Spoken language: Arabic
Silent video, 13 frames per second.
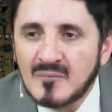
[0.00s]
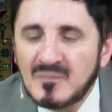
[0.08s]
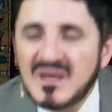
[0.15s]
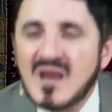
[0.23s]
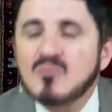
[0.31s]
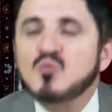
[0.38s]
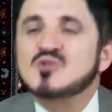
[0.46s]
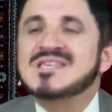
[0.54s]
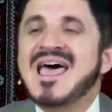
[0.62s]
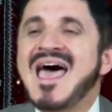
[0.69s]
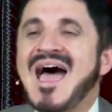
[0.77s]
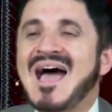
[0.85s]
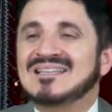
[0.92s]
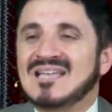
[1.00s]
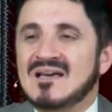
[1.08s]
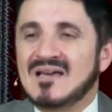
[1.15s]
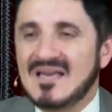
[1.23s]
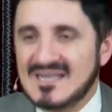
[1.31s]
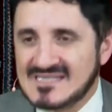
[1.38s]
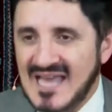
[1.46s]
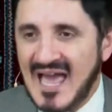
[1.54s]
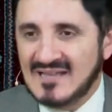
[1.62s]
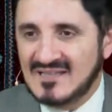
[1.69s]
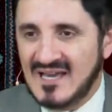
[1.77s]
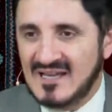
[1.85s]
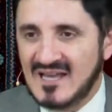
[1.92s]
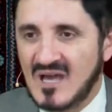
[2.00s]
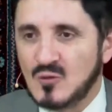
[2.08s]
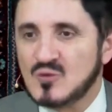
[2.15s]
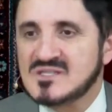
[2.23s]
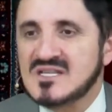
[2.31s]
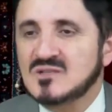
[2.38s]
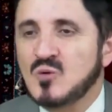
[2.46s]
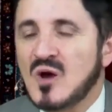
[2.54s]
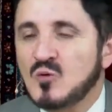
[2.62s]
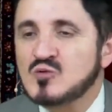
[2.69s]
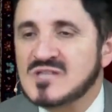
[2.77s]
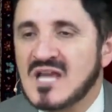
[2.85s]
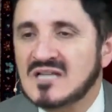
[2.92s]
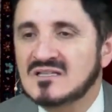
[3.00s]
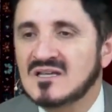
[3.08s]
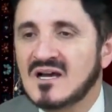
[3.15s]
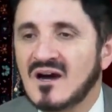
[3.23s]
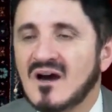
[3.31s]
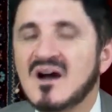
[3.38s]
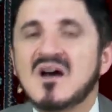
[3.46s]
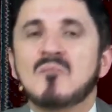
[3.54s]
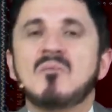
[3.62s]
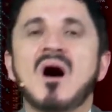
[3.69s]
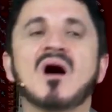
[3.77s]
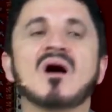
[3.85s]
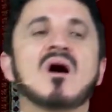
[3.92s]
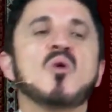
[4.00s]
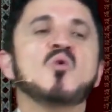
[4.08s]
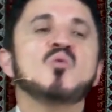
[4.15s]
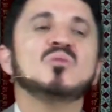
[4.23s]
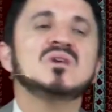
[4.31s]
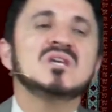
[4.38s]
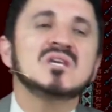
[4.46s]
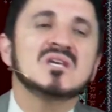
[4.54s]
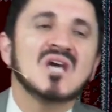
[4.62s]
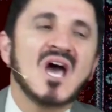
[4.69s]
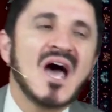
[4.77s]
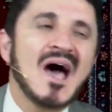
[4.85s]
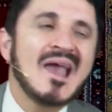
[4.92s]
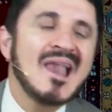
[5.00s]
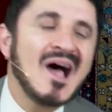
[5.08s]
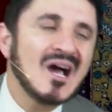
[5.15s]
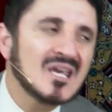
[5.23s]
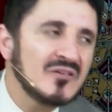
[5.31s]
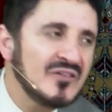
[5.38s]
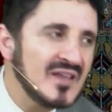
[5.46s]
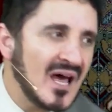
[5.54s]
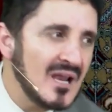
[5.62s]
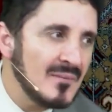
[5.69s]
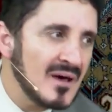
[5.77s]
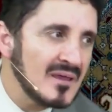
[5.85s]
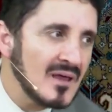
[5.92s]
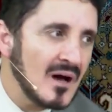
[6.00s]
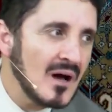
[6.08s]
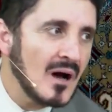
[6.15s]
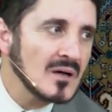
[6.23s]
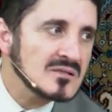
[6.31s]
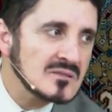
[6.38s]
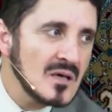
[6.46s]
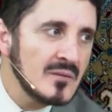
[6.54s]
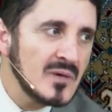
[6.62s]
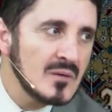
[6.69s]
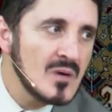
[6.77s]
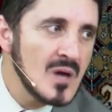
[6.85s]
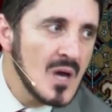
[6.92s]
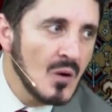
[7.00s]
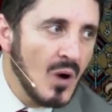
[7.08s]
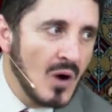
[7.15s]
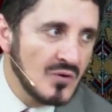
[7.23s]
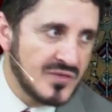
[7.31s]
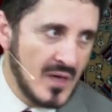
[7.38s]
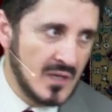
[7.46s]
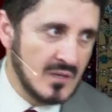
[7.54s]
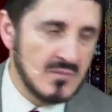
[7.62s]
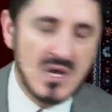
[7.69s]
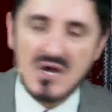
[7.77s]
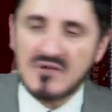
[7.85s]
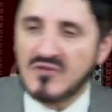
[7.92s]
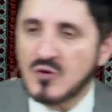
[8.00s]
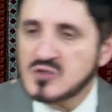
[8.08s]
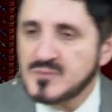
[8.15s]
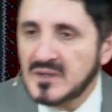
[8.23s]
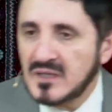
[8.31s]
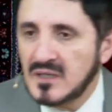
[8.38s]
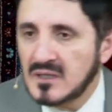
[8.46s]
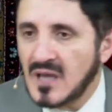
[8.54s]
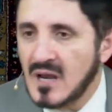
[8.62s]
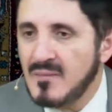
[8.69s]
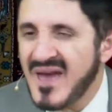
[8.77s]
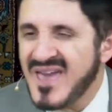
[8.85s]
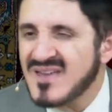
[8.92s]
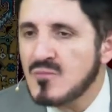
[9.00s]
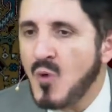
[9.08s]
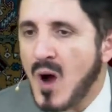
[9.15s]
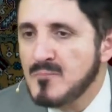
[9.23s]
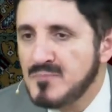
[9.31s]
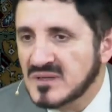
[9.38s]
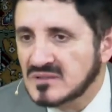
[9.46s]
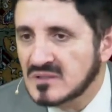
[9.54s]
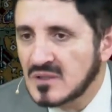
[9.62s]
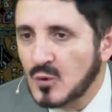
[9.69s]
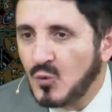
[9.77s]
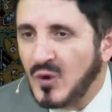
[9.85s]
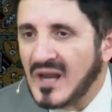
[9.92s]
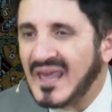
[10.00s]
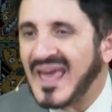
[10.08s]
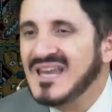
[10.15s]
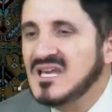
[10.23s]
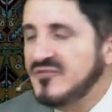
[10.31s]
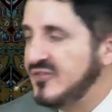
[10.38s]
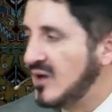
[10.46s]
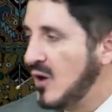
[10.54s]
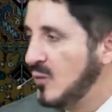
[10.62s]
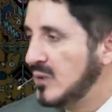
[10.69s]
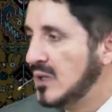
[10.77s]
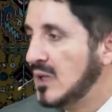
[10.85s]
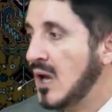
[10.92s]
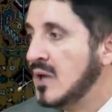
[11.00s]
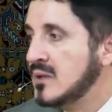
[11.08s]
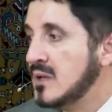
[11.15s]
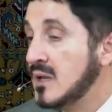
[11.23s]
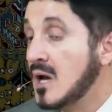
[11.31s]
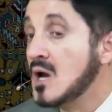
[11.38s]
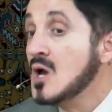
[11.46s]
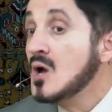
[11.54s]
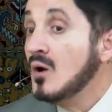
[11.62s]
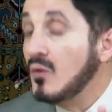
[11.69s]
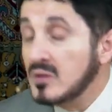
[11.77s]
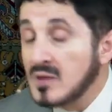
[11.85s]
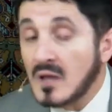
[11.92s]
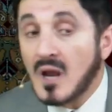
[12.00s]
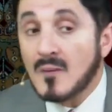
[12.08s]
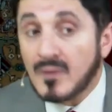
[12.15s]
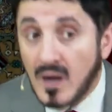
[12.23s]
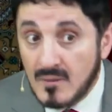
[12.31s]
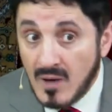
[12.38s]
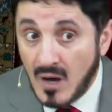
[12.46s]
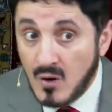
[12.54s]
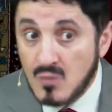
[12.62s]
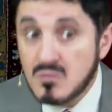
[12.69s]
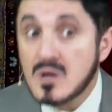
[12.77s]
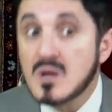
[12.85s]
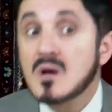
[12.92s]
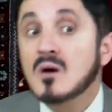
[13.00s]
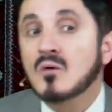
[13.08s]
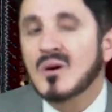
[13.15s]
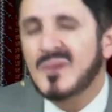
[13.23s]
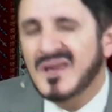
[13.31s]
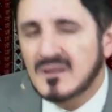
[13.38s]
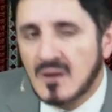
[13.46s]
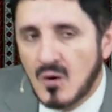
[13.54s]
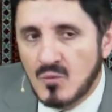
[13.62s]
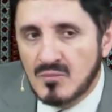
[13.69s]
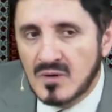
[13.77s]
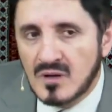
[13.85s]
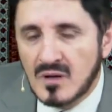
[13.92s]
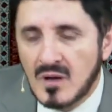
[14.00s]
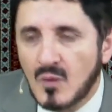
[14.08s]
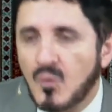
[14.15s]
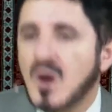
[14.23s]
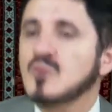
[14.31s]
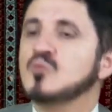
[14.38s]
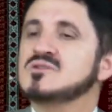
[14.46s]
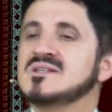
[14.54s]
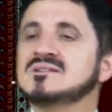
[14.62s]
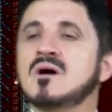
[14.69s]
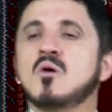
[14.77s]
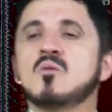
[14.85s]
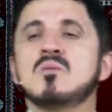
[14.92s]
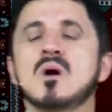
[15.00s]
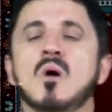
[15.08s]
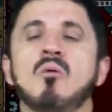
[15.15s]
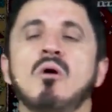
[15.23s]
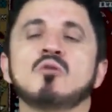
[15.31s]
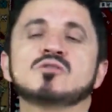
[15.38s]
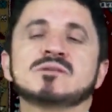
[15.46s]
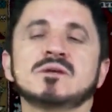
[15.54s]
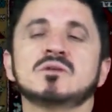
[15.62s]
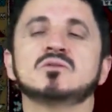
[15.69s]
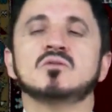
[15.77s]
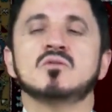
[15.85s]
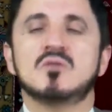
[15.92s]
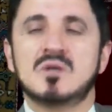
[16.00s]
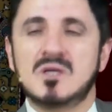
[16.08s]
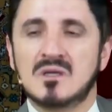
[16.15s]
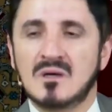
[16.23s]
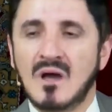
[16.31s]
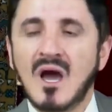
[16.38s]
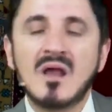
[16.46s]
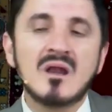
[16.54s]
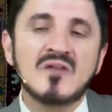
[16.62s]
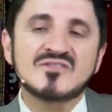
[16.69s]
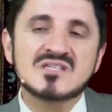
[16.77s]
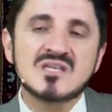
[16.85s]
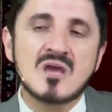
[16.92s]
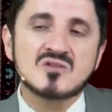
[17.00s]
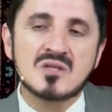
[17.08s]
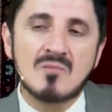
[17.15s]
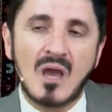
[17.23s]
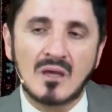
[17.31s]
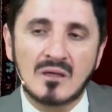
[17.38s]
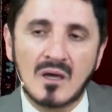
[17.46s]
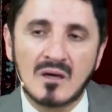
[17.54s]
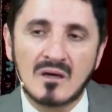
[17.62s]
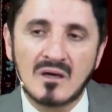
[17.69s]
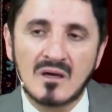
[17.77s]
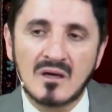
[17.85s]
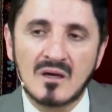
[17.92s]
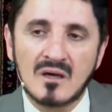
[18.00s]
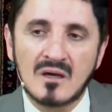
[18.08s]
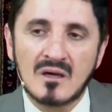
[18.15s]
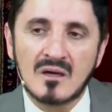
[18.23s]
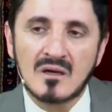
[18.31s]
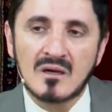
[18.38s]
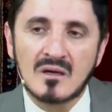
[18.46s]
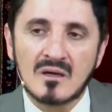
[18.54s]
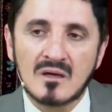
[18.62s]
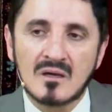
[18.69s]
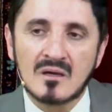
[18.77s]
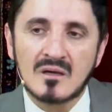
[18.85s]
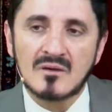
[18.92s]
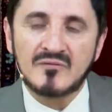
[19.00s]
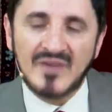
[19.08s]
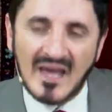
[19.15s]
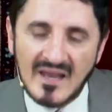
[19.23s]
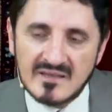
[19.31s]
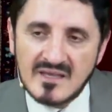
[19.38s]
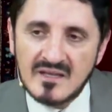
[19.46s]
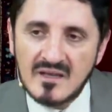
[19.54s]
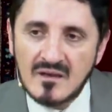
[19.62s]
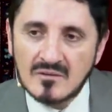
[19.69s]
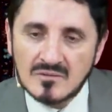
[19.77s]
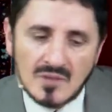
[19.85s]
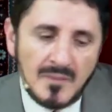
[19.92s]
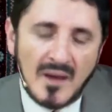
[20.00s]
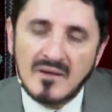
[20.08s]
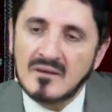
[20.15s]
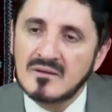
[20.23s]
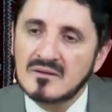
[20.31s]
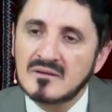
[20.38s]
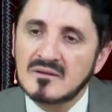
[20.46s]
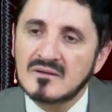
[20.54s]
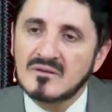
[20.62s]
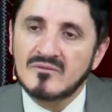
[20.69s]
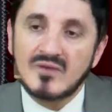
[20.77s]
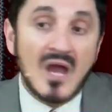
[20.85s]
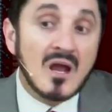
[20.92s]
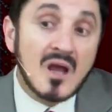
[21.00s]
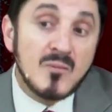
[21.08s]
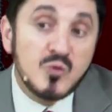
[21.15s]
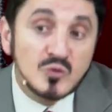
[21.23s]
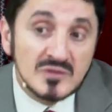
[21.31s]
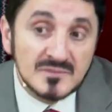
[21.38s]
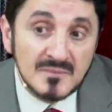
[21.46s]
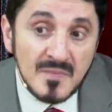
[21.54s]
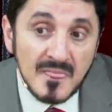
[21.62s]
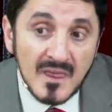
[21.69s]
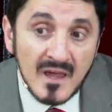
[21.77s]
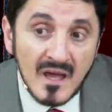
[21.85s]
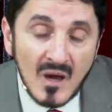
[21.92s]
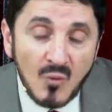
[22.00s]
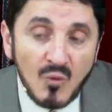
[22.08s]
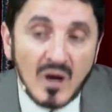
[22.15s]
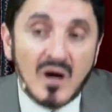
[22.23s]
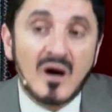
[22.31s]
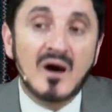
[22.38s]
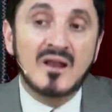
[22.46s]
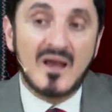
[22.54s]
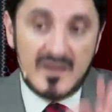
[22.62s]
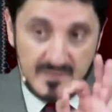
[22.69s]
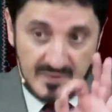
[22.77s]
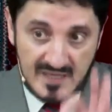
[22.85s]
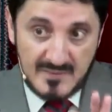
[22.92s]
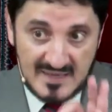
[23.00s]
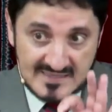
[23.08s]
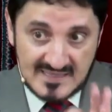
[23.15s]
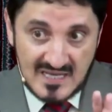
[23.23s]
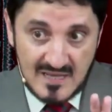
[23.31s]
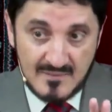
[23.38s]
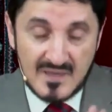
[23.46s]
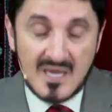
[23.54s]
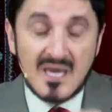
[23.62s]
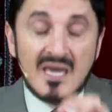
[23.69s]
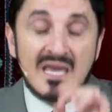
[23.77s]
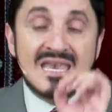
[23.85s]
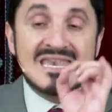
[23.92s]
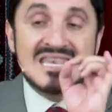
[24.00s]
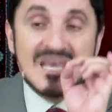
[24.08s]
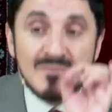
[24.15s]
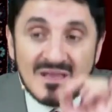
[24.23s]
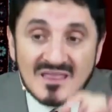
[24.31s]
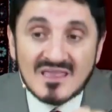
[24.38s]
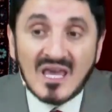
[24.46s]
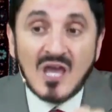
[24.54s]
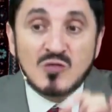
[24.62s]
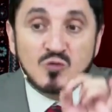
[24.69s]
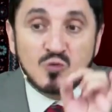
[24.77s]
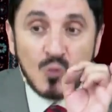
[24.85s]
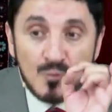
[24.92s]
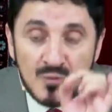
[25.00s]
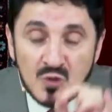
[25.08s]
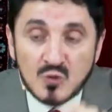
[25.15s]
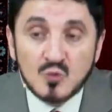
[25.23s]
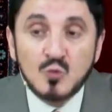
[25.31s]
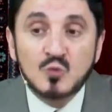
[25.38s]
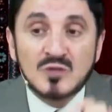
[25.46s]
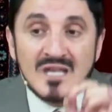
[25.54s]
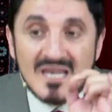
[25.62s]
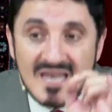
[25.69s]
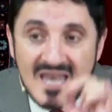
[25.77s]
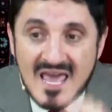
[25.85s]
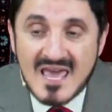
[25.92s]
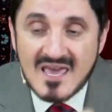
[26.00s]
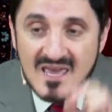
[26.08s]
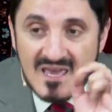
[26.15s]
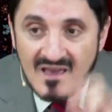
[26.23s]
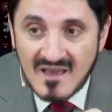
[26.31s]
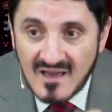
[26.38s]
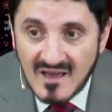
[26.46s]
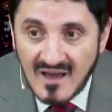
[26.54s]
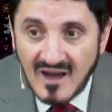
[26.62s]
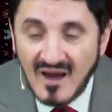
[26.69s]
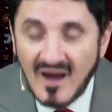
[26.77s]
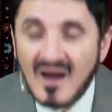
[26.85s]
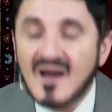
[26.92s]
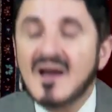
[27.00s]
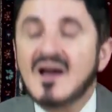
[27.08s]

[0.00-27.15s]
من المساعدة الإسعاد يعني أن أسعد وأن أسعد آه؟ مع قومي العاكفين على ماذا؟ أصنامهم وأوثانهم فأصبح إيه كالبعير المعبد وكالخليع في قومه لا أنا لا لا أريد أن أبقى معهم وبينهم وأن أسعدهم ويسعدوني حالة نفسية اجتماعية في عليها دليل؟ طبعا في العنكبوت وقال إبراهيم عليه السلام إنما اتخذتم من دون الله ها